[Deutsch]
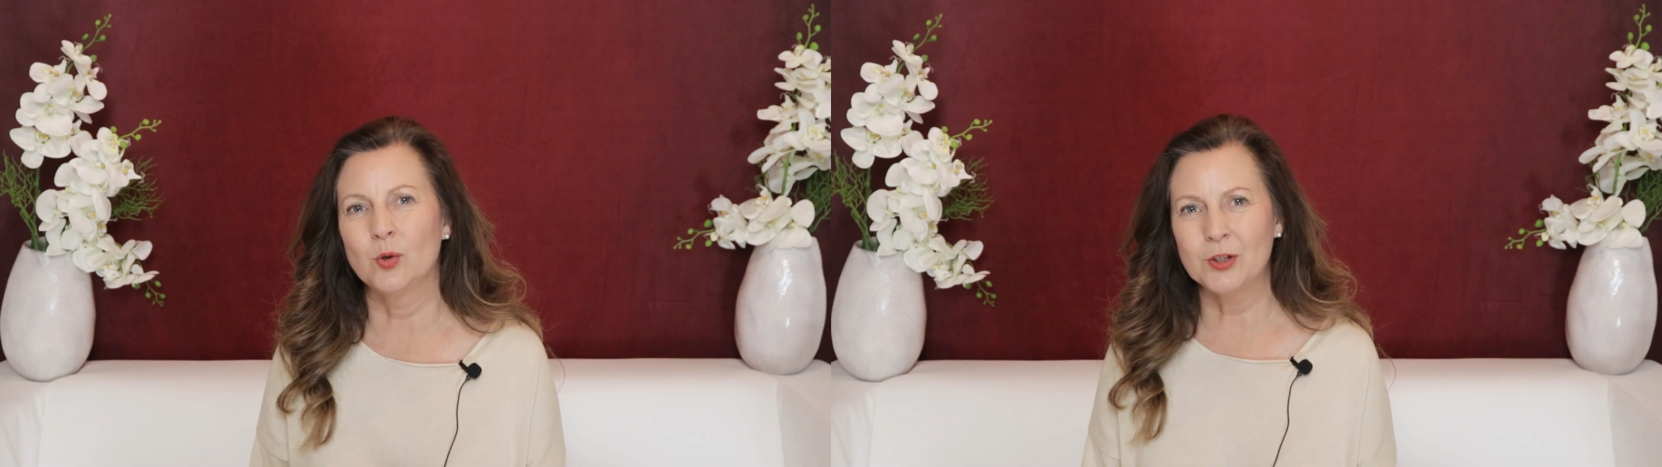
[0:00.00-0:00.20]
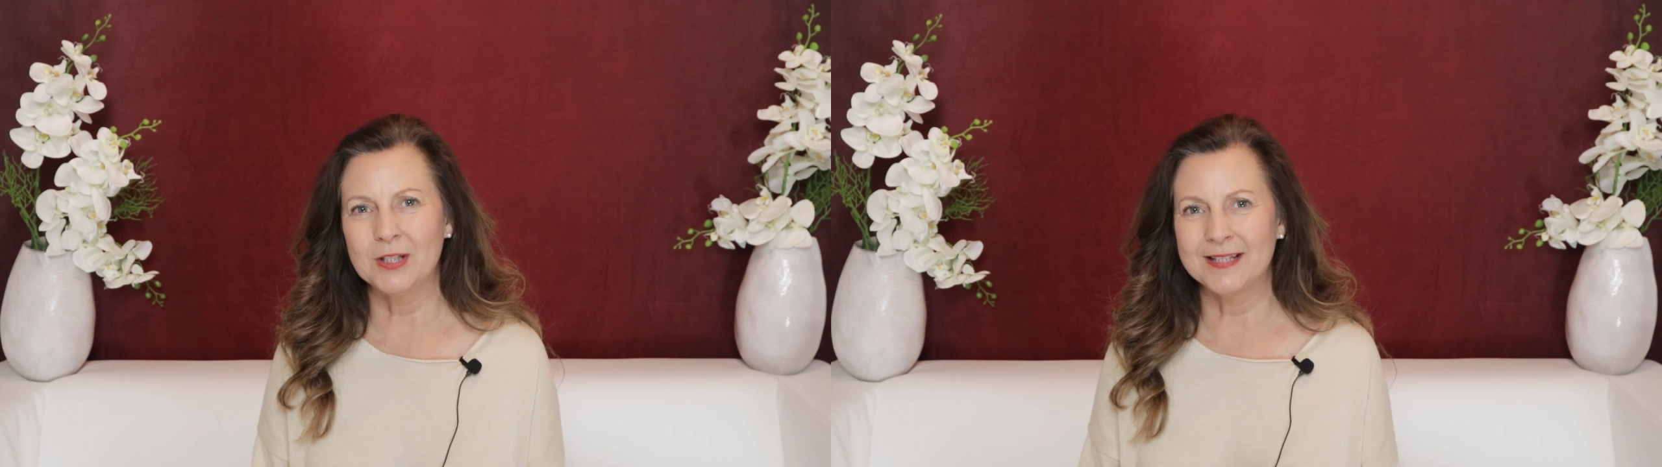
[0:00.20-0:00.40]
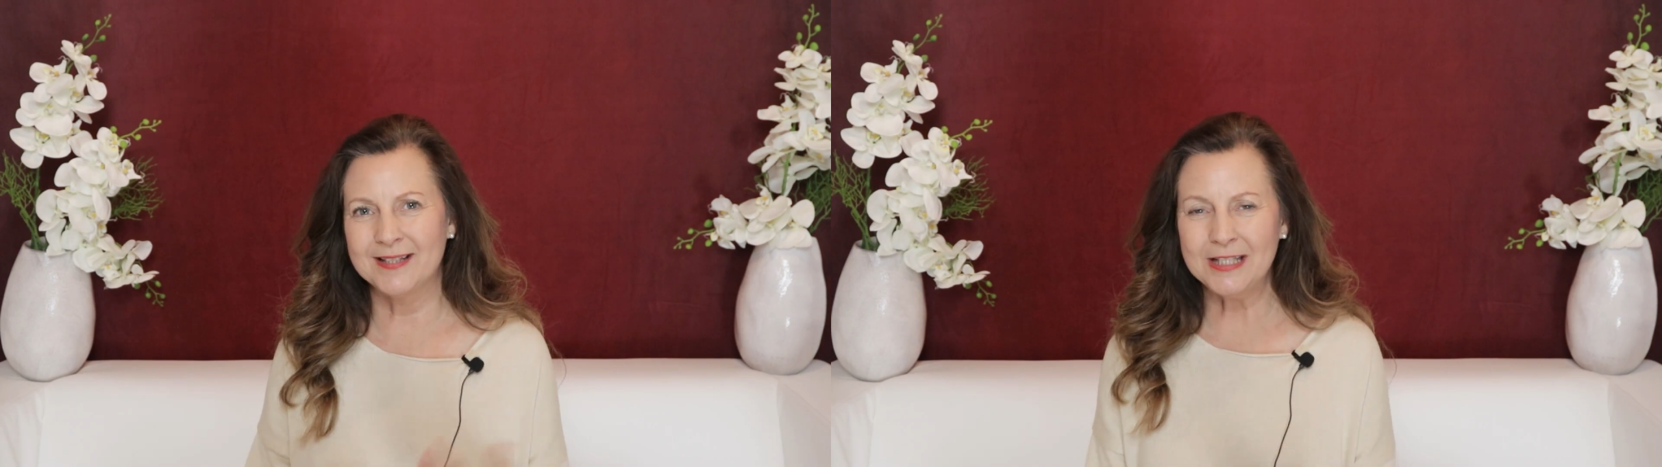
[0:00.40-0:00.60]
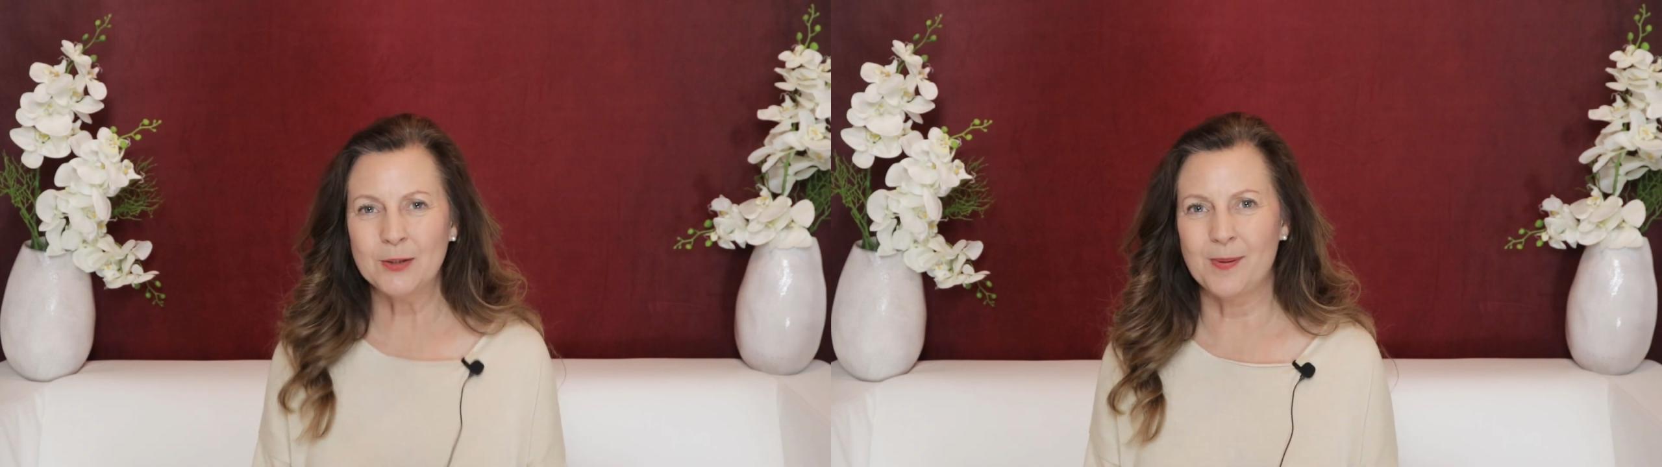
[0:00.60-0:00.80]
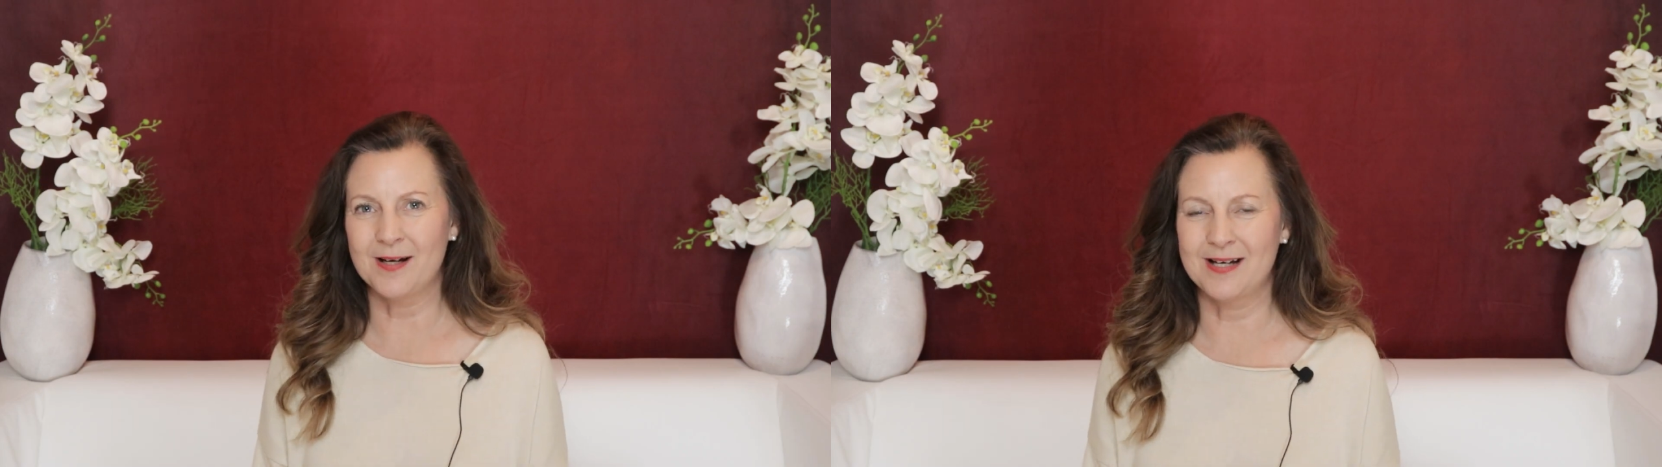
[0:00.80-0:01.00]
durch die
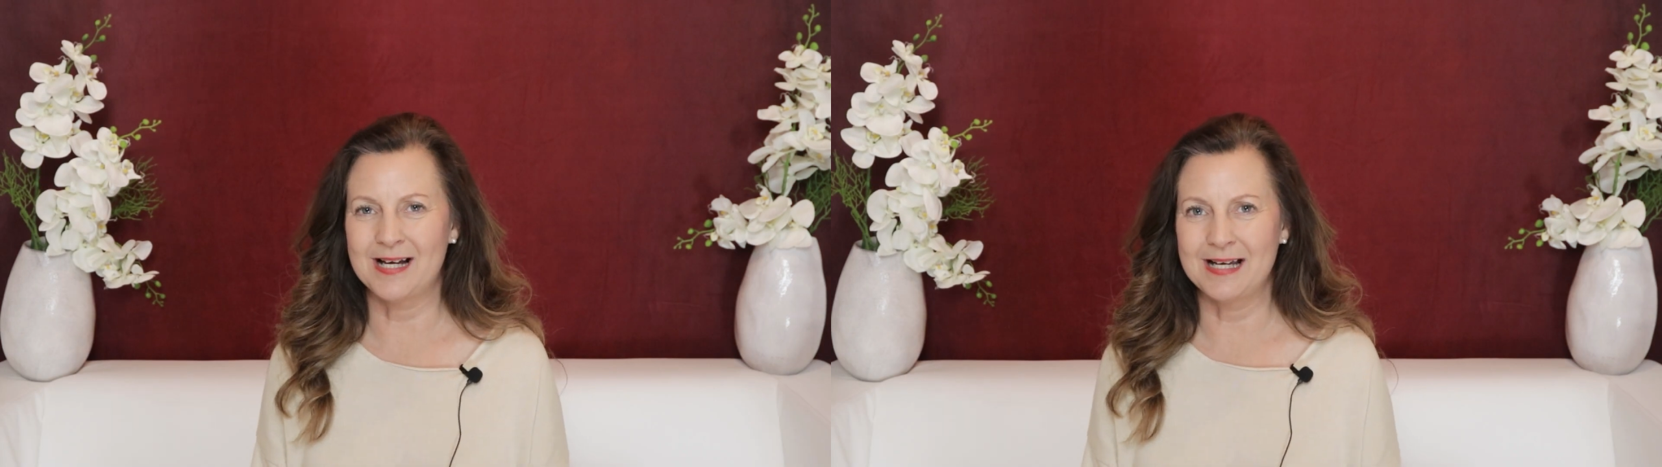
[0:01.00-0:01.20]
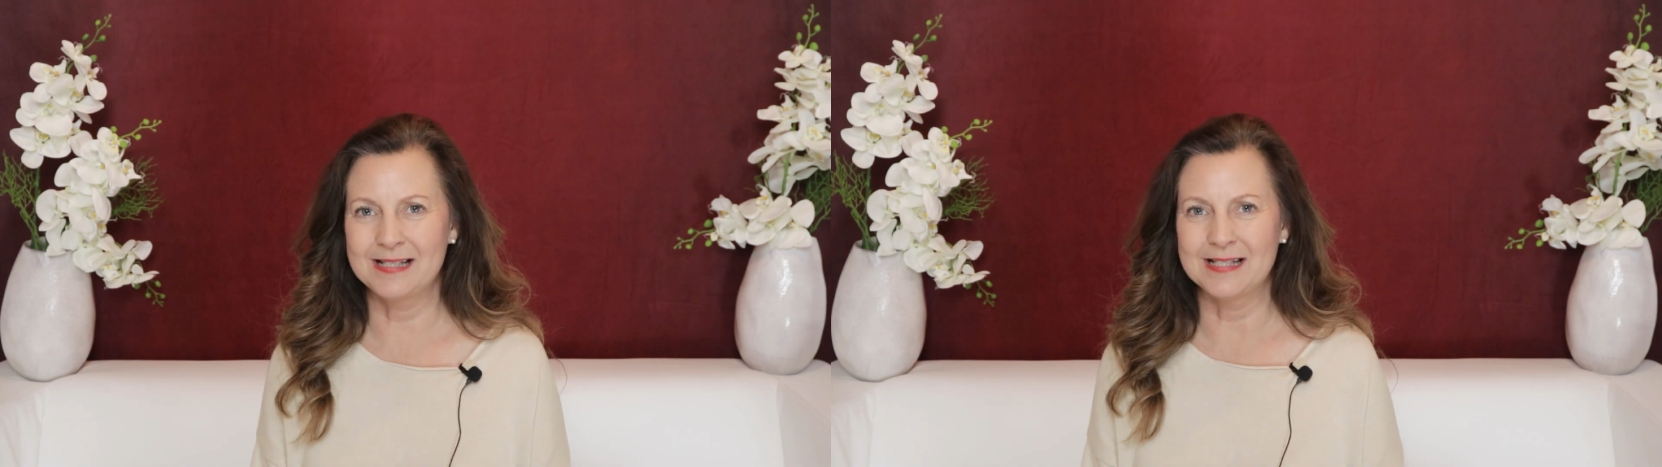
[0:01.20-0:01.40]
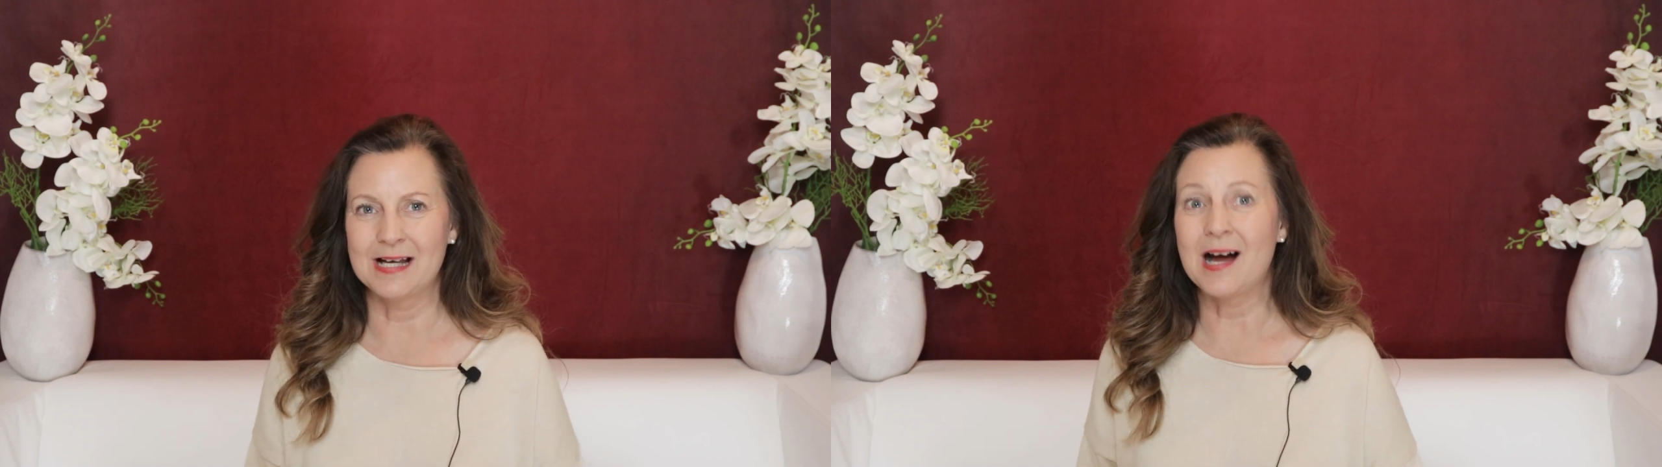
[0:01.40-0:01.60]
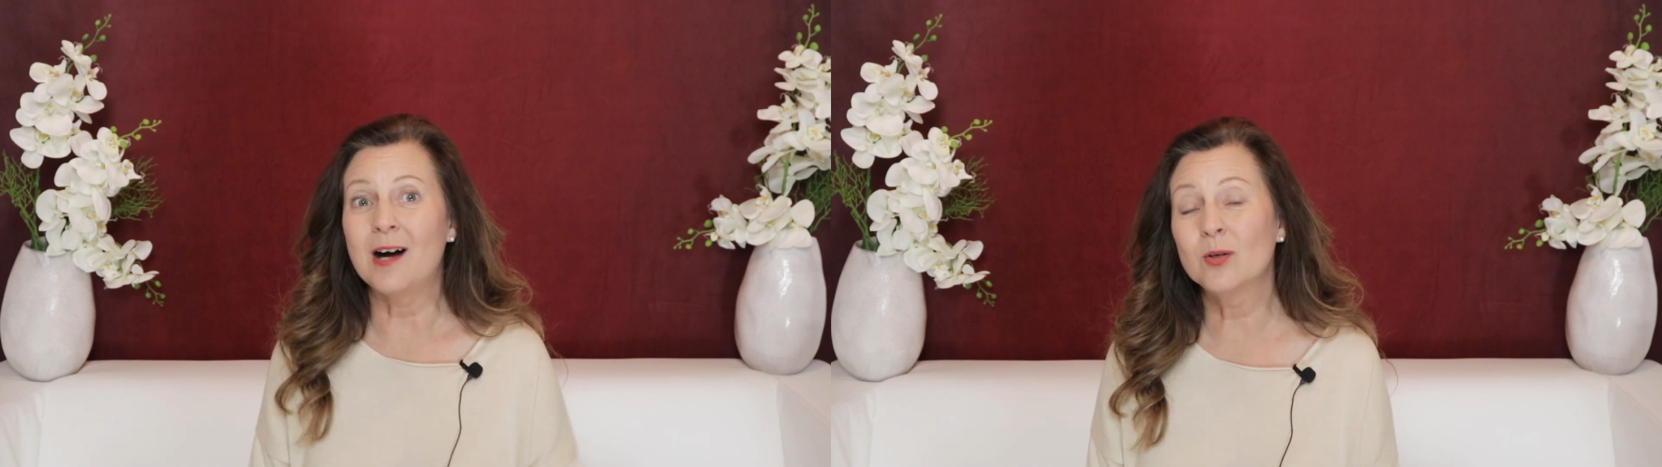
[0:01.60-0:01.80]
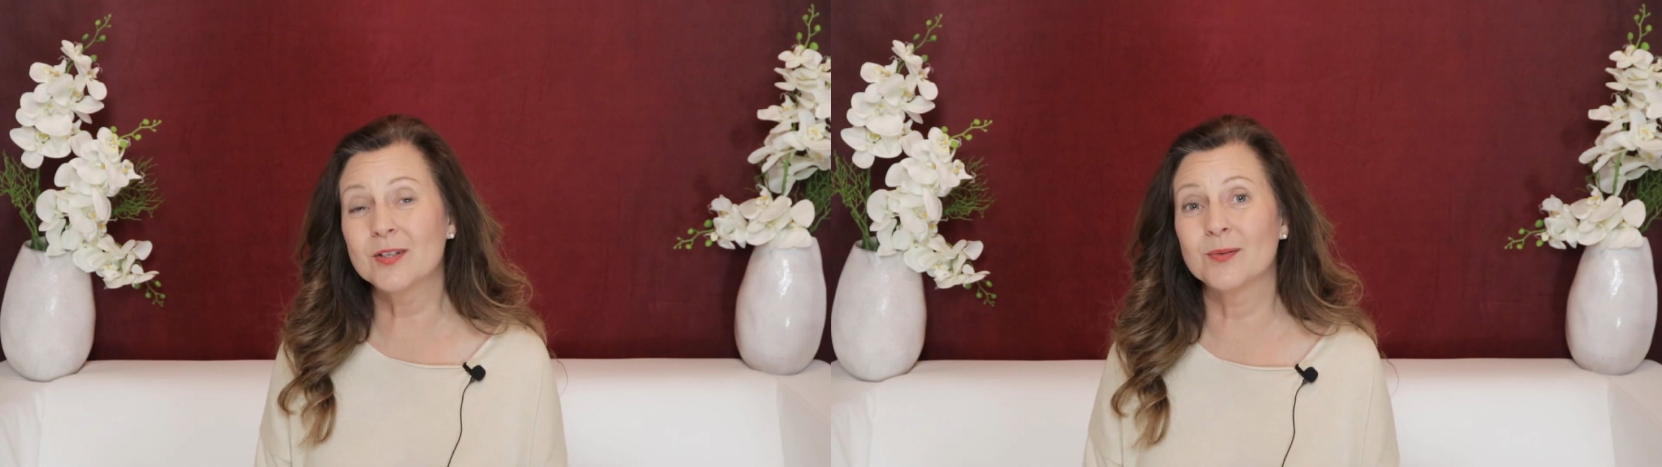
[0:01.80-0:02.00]
Sichtbarkeit nach
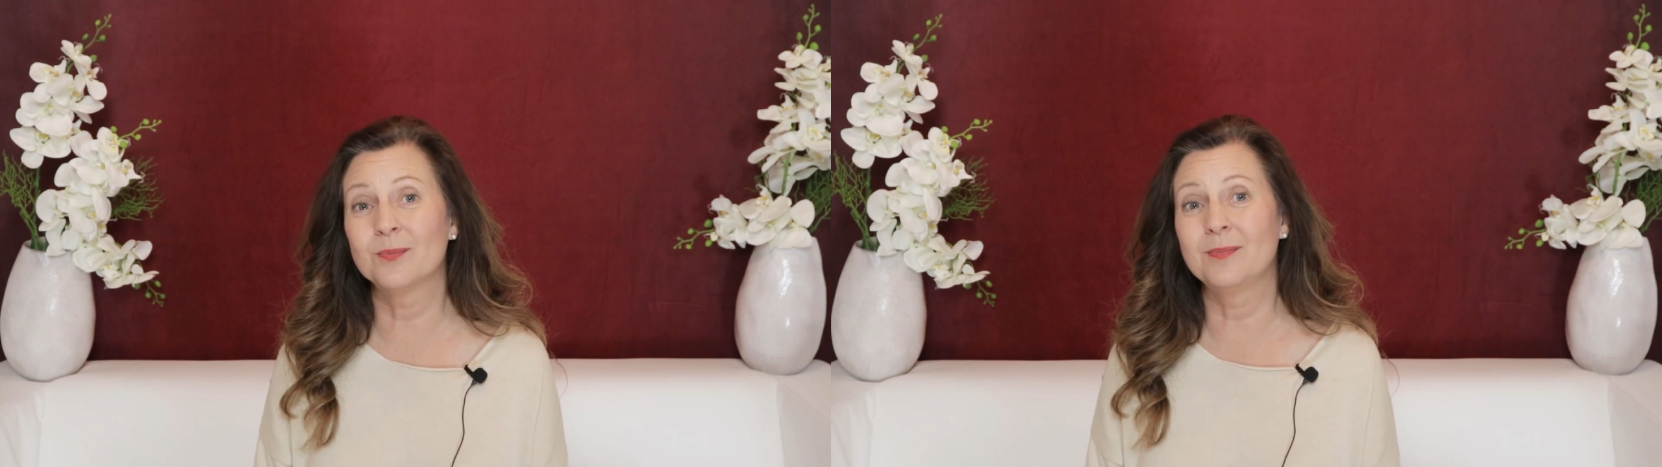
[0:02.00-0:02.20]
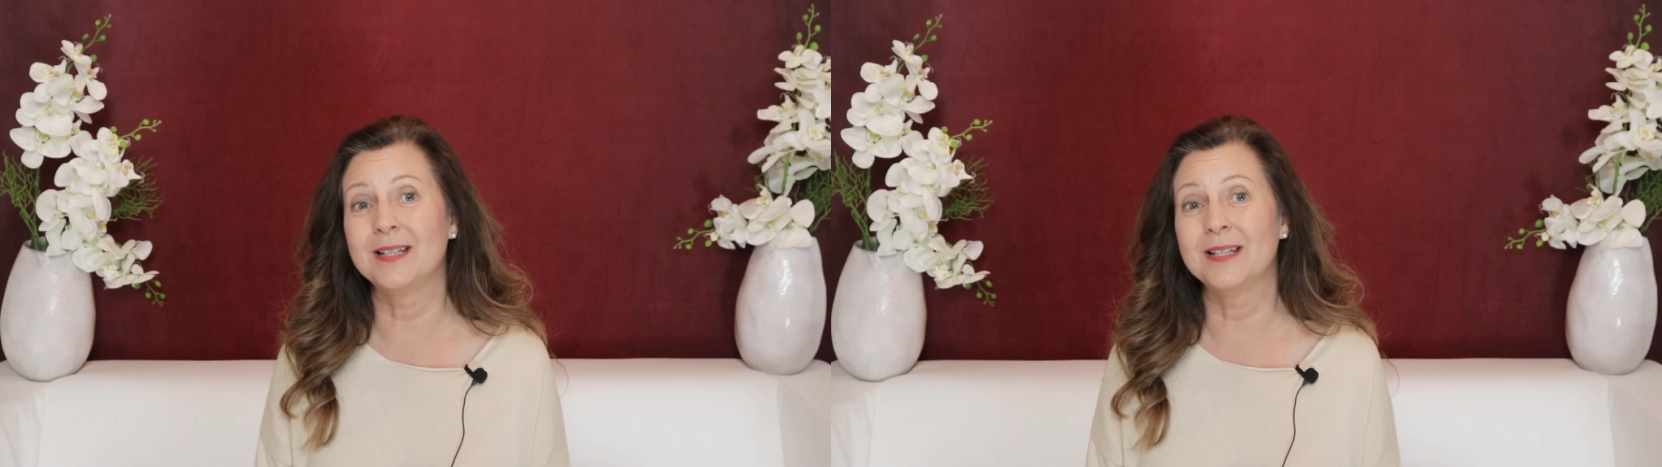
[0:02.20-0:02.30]
außen